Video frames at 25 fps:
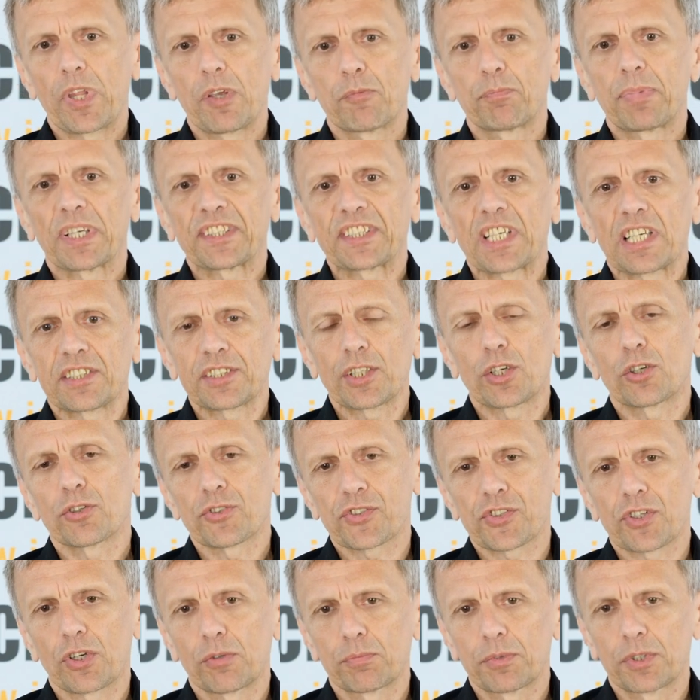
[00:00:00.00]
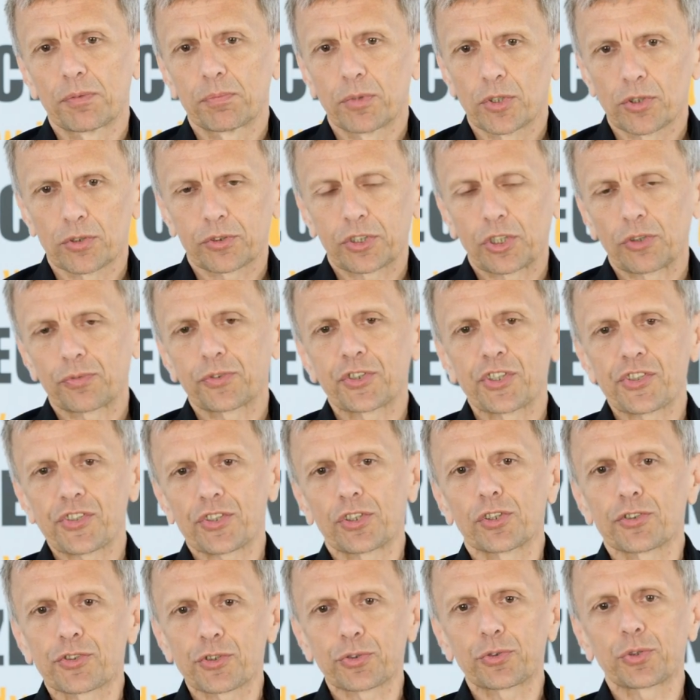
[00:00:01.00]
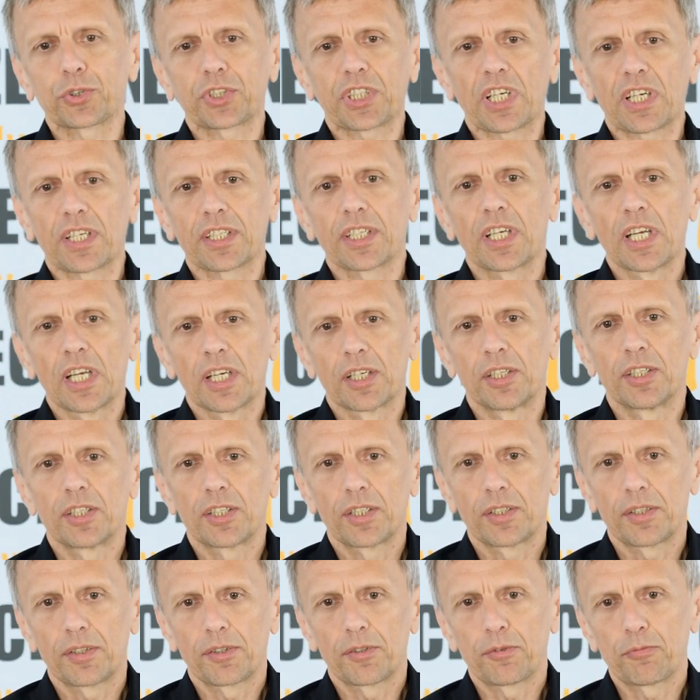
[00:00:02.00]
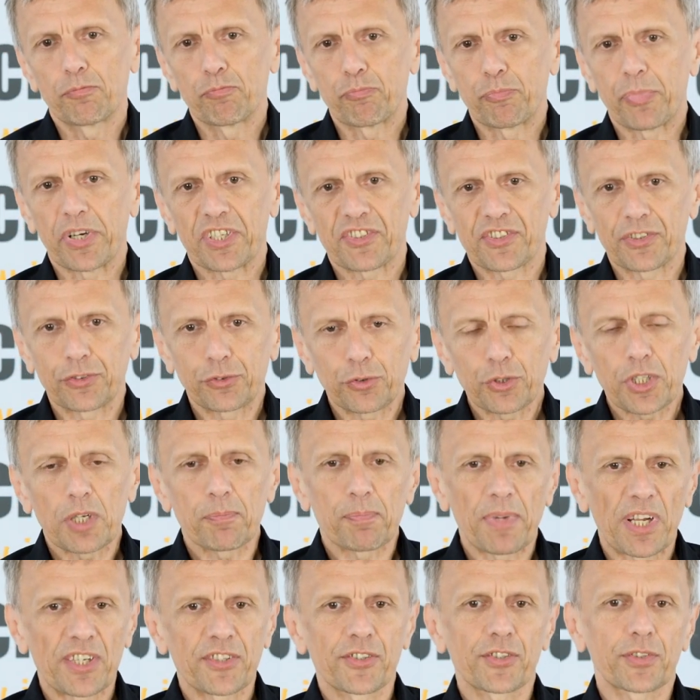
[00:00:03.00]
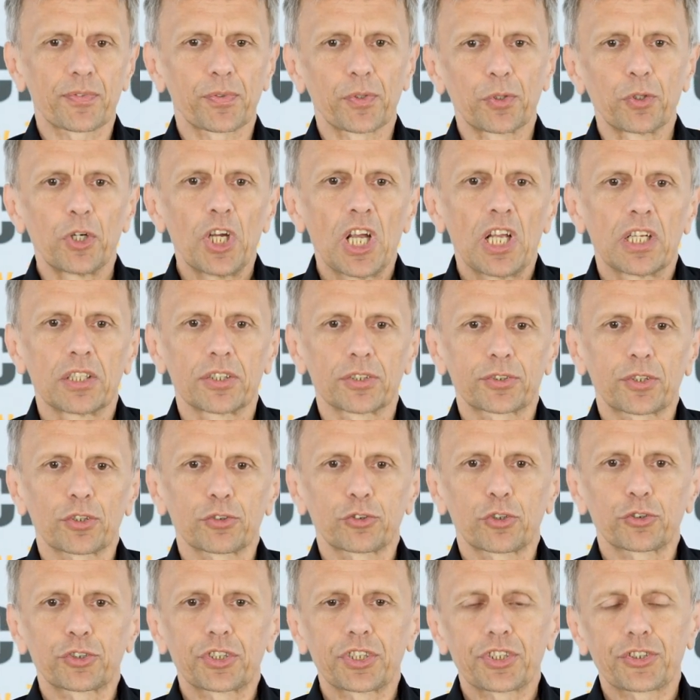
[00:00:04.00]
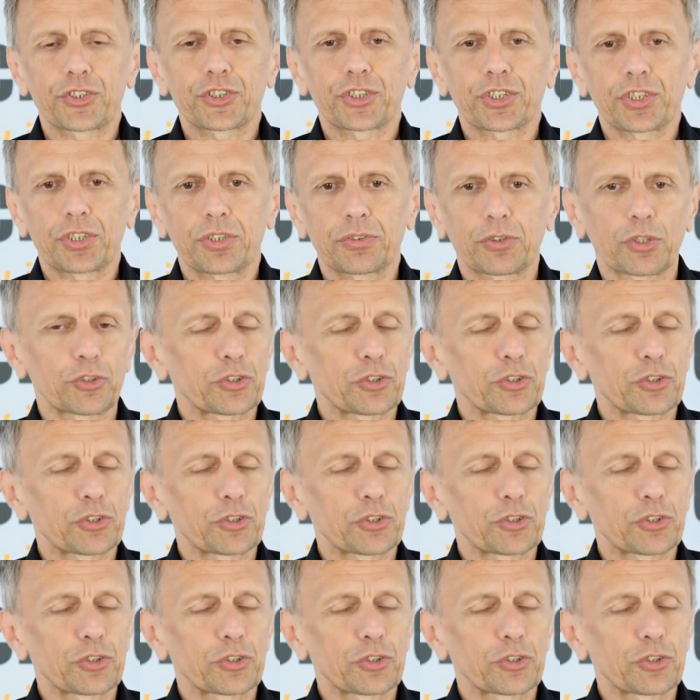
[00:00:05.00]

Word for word: badane osoby, bo to wszystko, co tutaj prezentuję Państwu, no to dotyczy,